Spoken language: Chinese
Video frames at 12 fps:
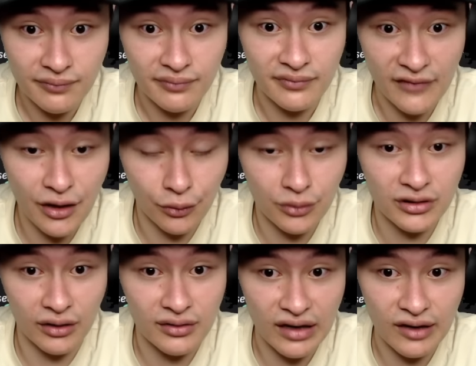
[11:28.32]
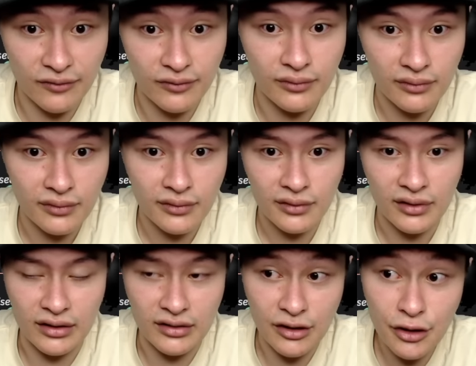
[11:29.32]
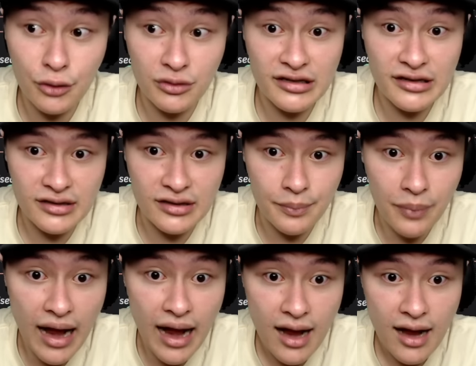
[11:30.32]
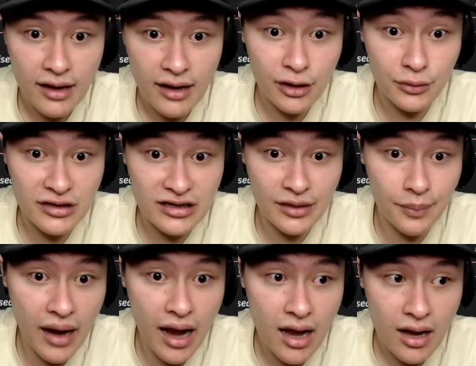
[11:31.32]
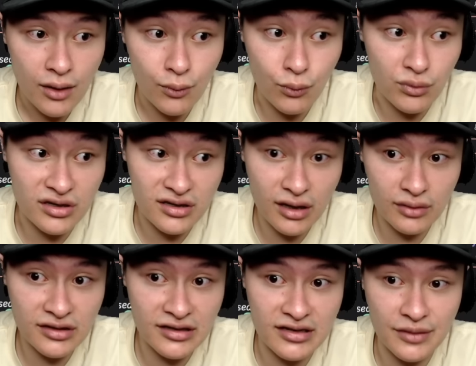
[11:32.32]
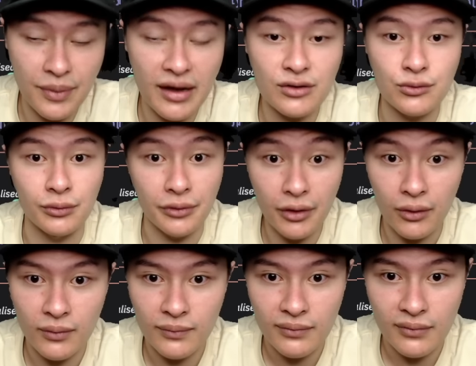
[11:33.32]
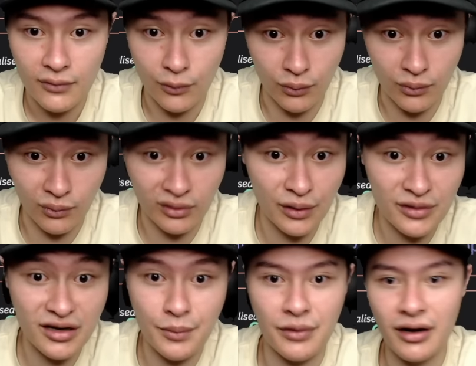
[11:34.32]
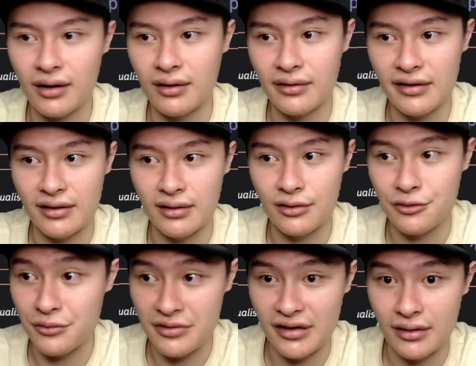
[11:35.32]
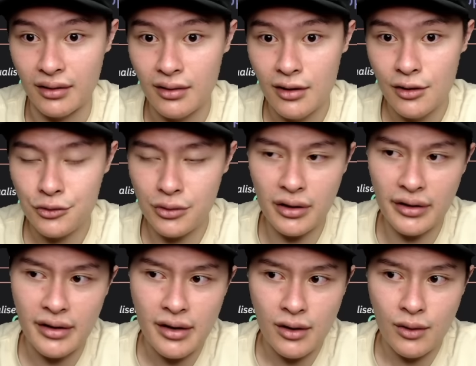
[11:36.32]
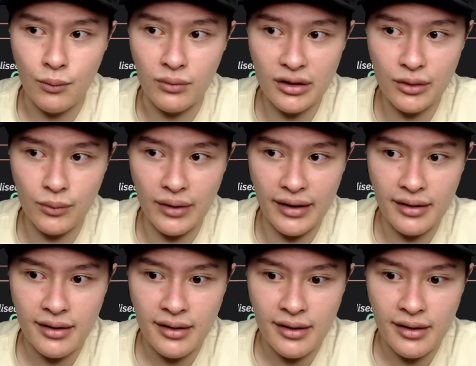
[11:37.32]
能有多少的涨幅？可能六七十趴，六七十趴，五十到七十趴左右。我我认为是一个比较合理的区间啊。所以我认为